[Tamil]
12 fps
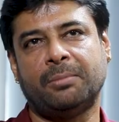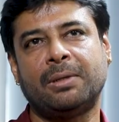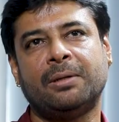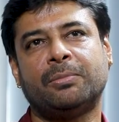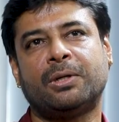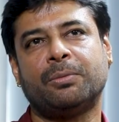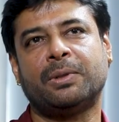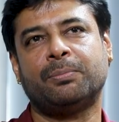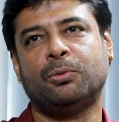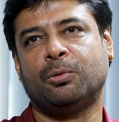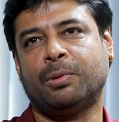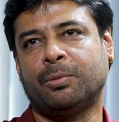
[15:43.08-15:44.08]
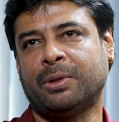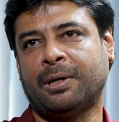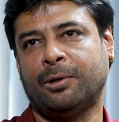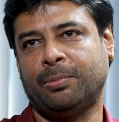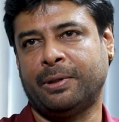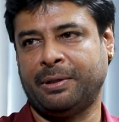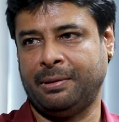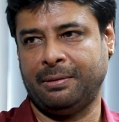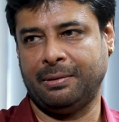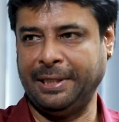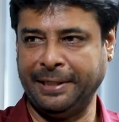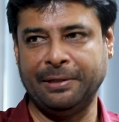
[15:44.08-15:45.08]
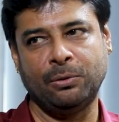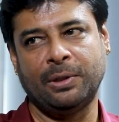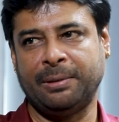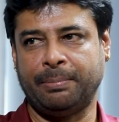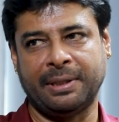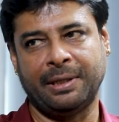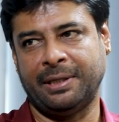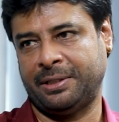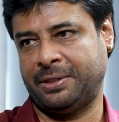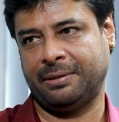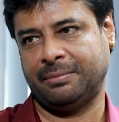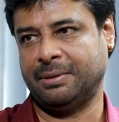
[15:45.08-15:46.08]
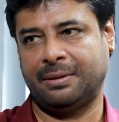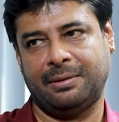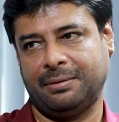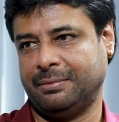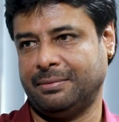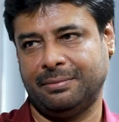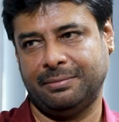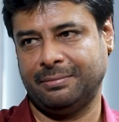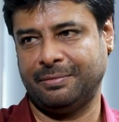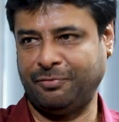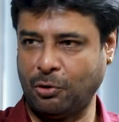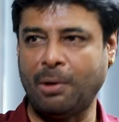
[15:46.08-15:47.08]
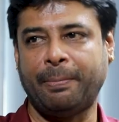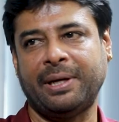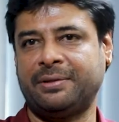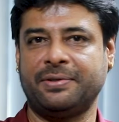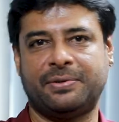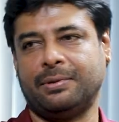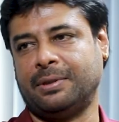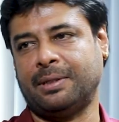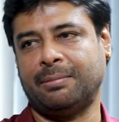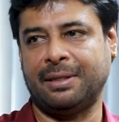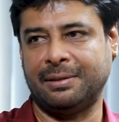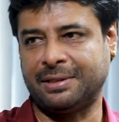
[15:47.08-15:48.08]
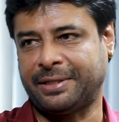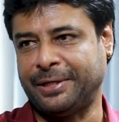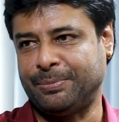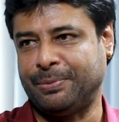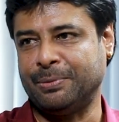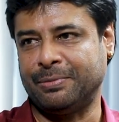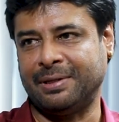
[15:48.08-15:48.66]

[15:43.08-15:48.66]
தமிழில் மட்டுமே மூணு படமாக நாலு படம் லீட் ரோலே பண்ணியாச்சு பட் ஃப்ளாப் ஆயிடுச்சு ஸோ நம்ம அடுத்த ஸ்டேஜ் போக